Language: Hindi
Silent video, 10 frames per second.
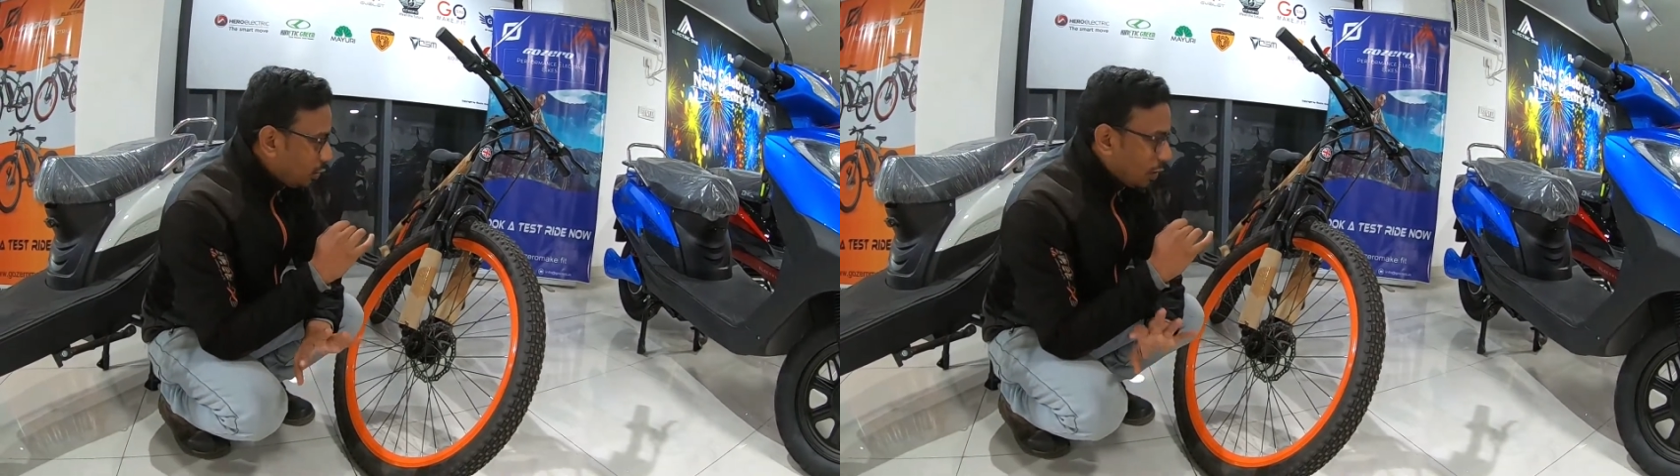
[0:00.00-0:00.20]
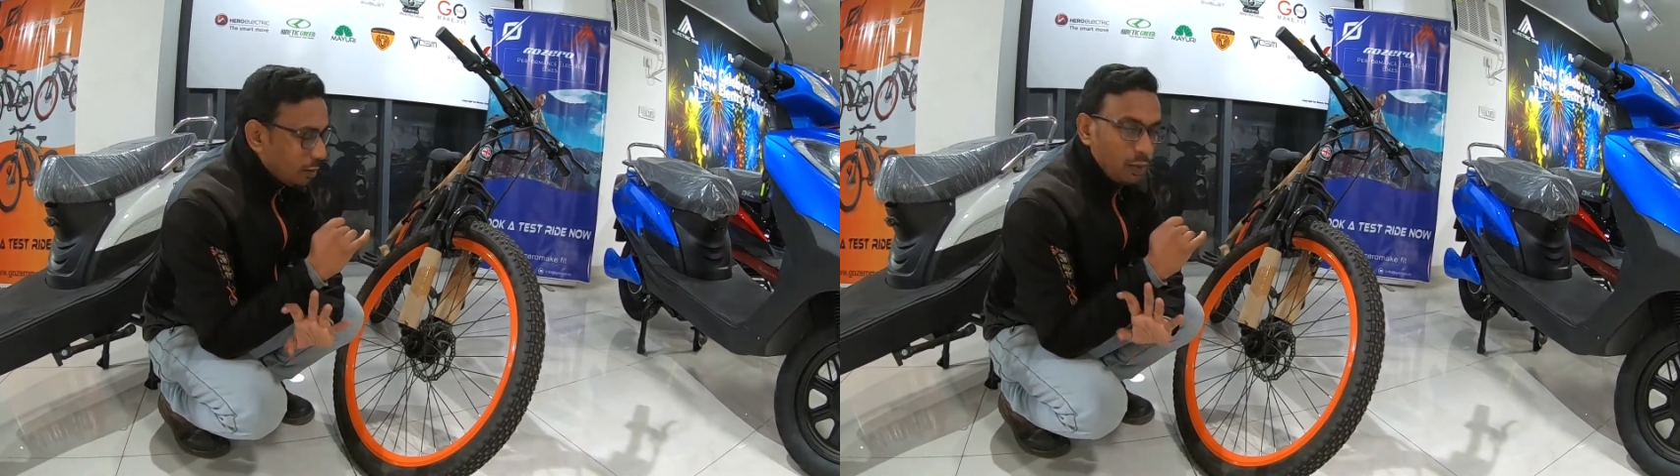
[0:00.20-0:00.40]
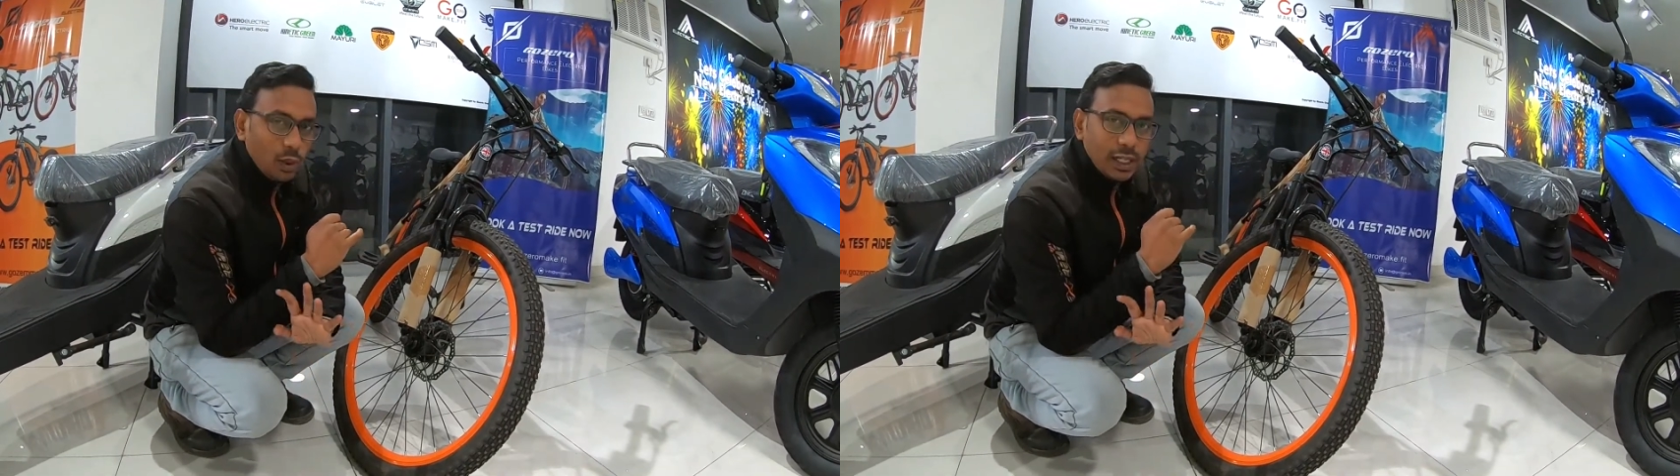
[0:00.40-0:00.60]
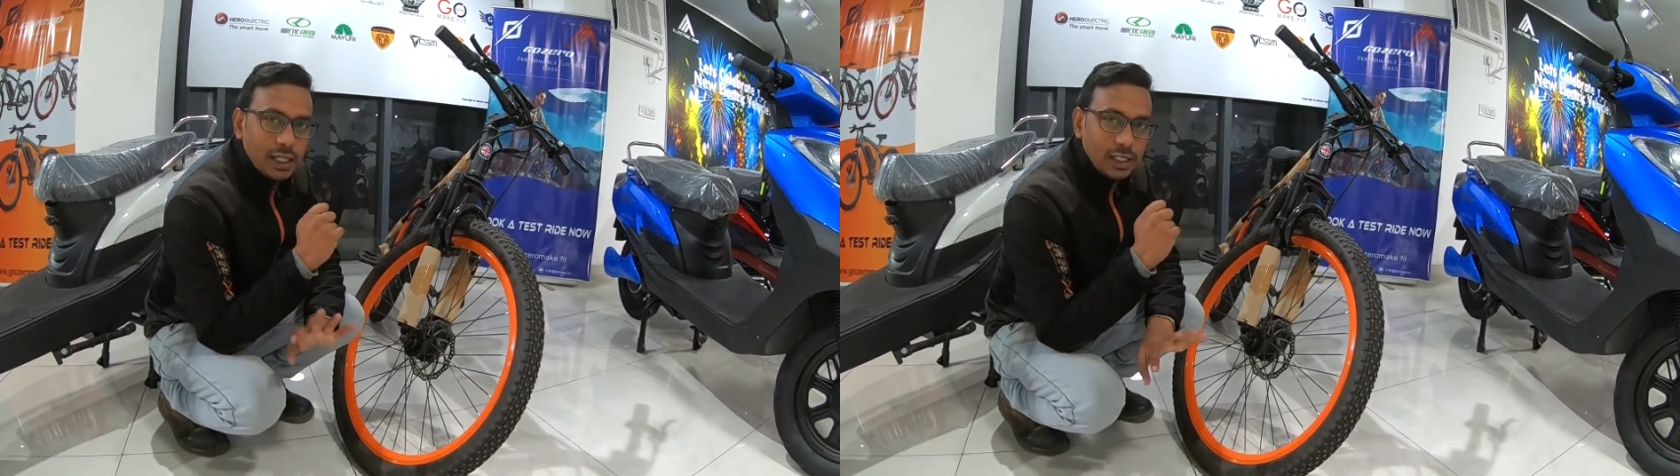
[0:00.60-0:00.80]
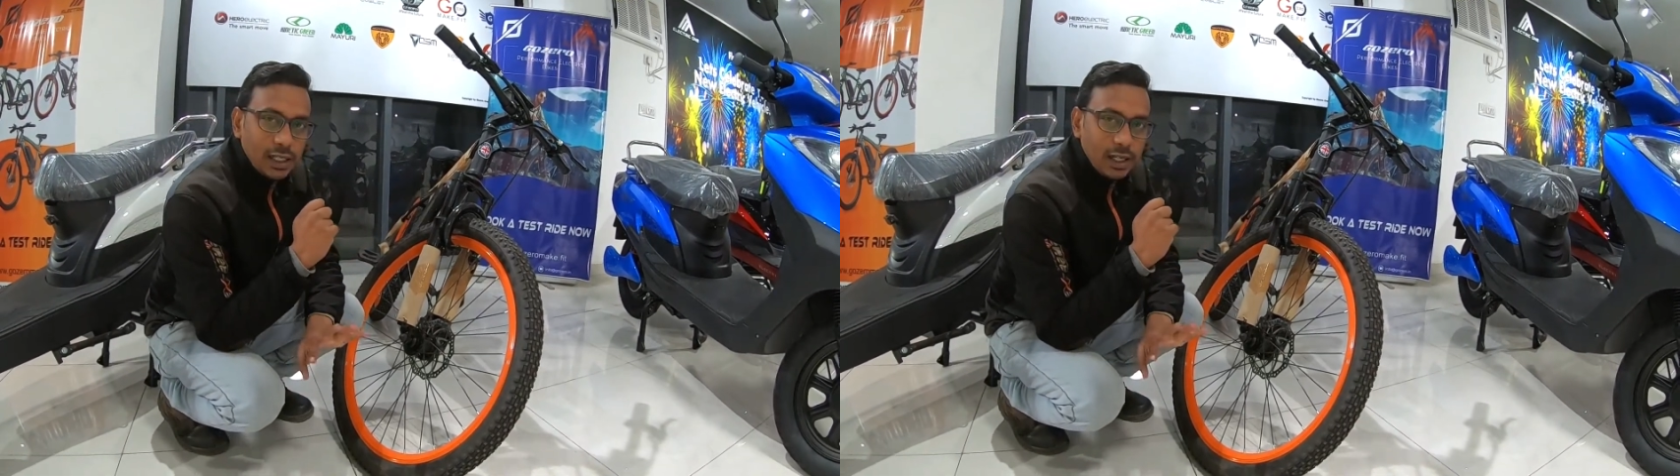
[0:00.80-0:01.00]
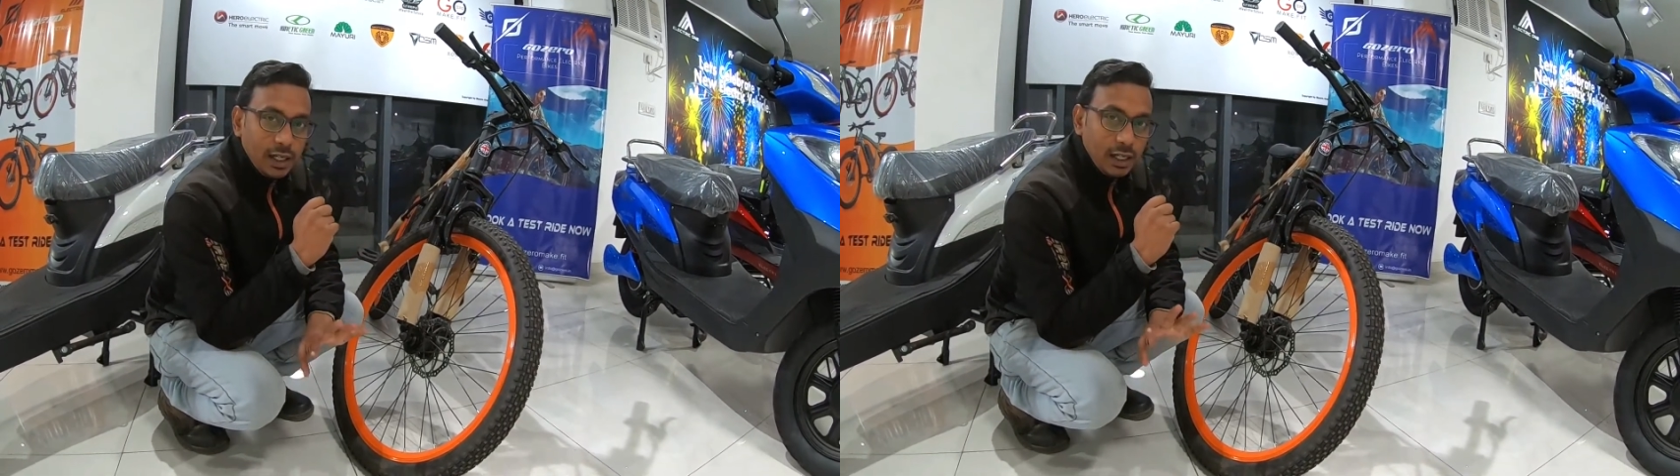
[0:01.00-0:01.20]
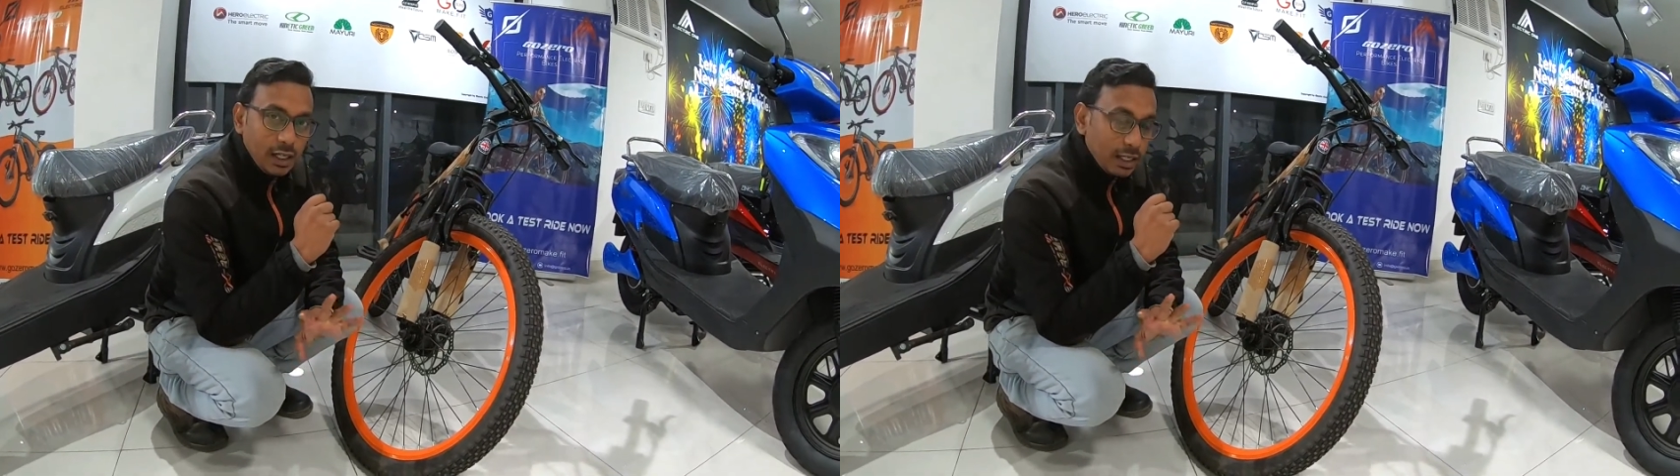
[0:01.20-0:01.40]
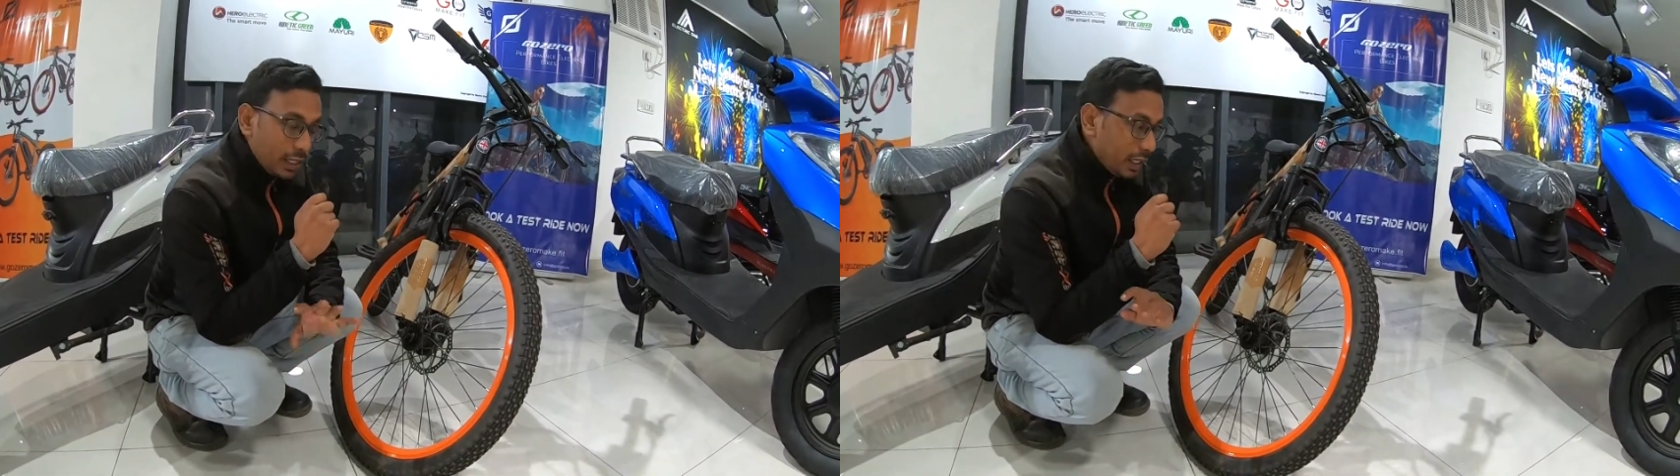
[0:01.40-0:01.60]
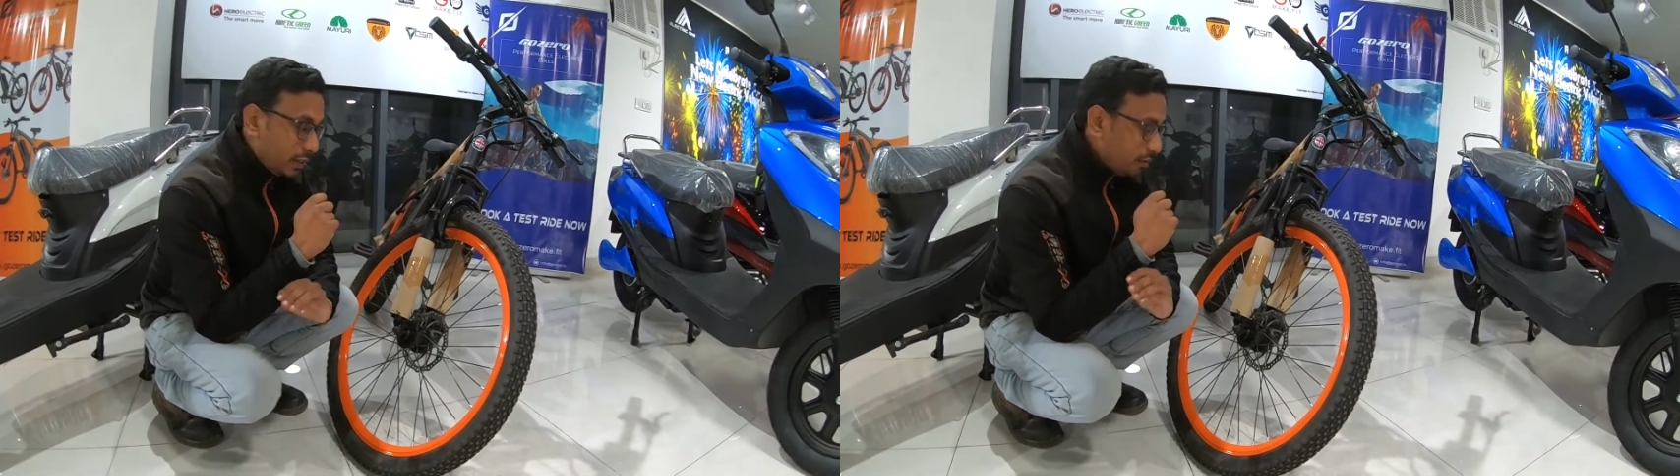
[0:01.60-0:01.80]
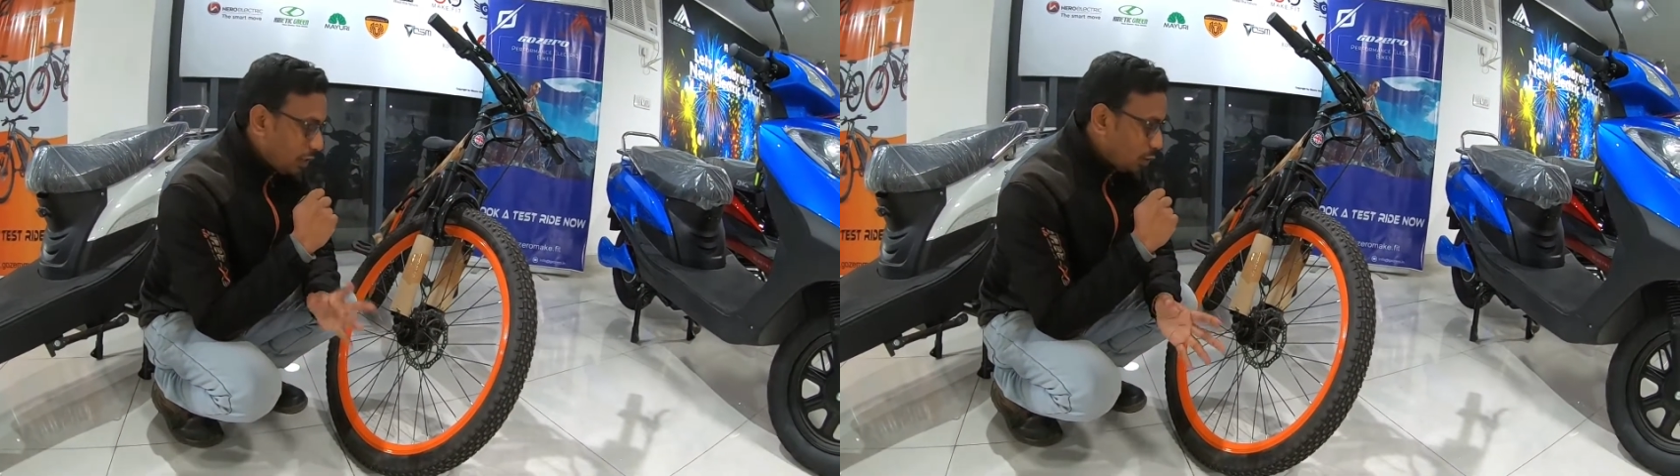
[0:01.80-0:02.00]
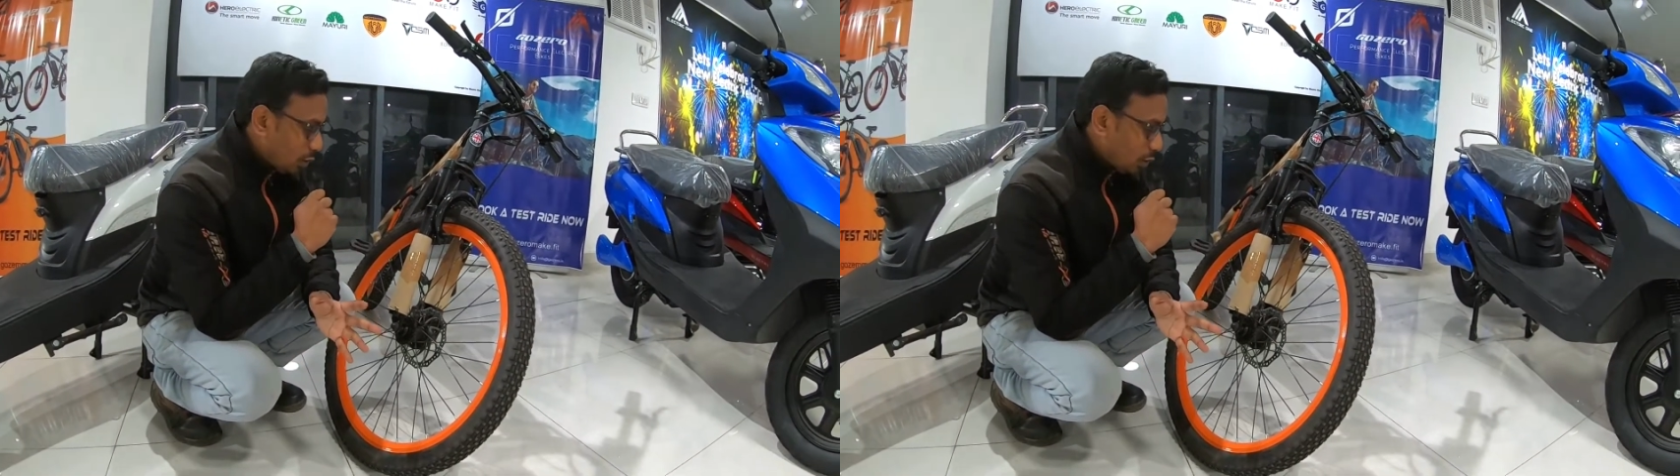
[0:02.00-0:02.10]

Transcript: तो हम लोग क्या कर रहे हैं ईवी e-,